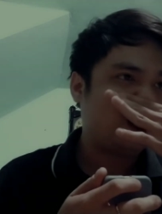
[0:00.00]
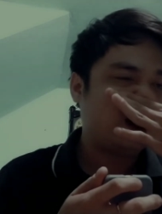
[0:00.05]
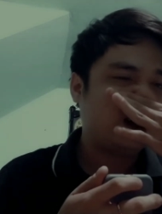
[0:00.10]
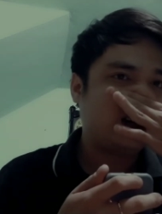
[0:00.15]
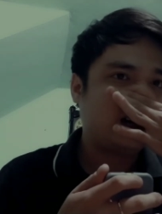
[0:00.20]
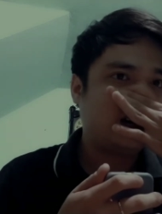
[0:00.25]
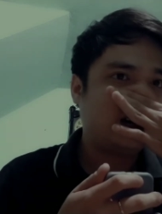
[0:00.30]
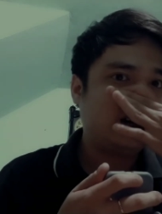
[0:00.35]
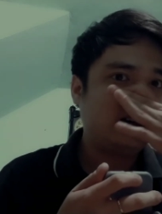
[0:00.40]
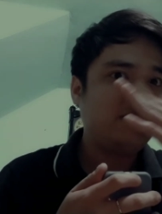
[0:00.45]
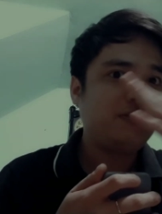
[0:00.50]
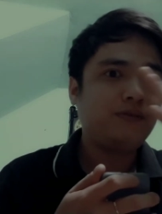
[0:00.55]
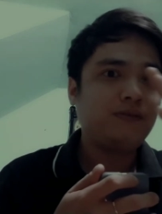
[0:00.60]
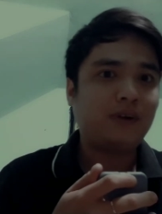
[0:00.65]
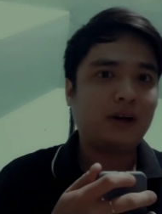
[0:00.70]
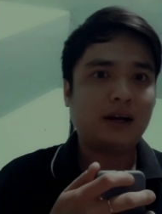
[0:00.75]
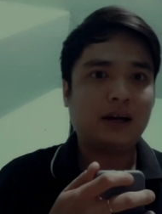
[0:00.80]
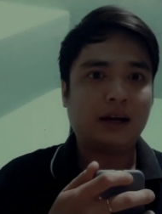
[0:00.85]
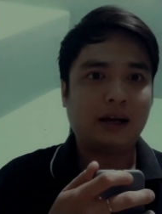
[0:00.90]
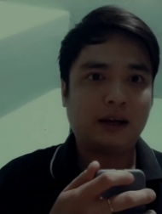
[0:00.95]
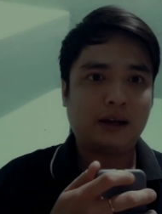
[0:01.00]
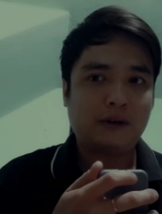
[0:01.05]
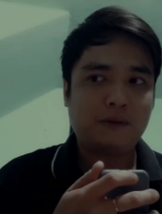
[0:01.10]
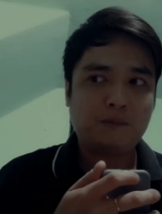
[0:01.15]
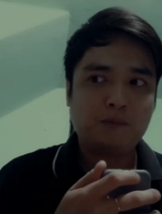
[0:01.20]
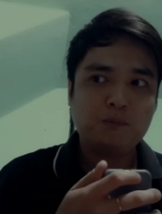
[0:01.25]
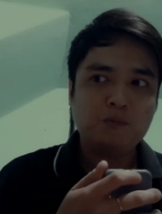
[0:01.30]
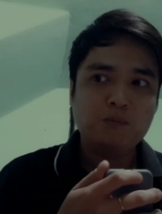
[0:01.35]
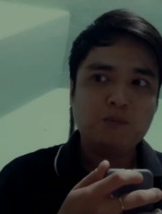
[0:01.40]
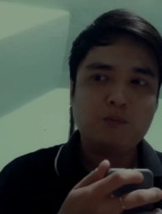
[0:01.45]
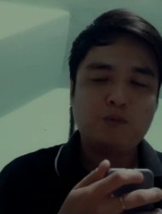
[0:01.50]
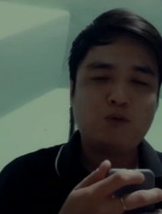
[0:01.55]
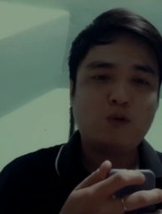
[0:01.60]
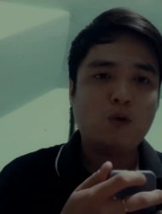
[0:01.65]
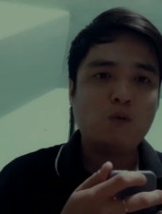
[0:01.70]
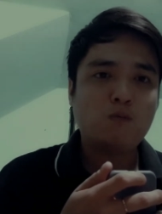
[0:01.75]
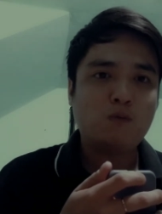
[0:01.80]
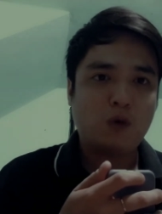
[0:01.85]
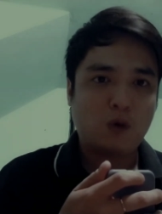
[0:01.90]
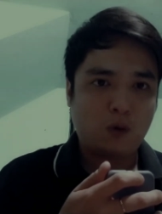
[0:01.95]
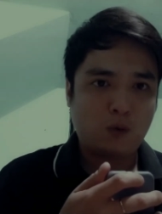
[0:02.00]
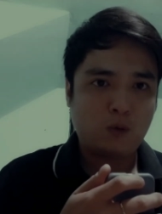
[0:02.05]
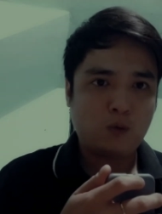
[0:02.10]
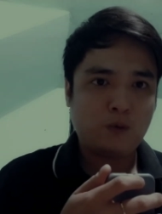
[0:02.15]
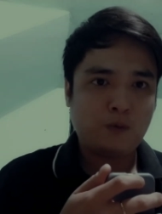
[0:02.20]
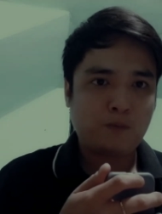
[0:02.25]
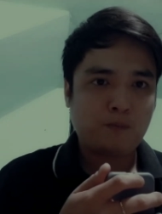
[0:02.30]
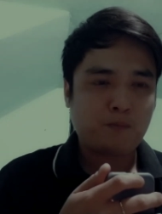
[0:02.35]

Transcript: khấn và phun rượu